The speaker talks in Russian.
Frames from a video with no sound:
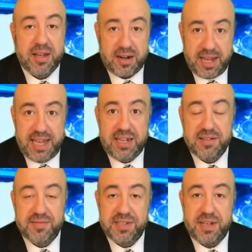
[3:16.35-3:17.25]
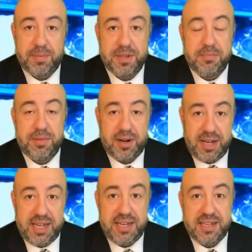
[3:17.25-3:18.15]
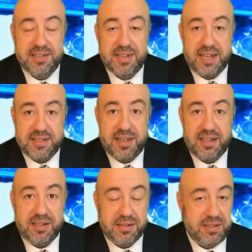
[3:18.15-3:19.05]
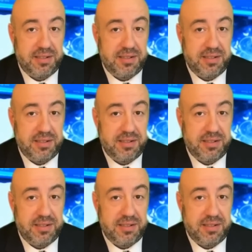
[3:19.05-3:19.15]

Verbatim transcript: Рейган в Западном Берлине сказал,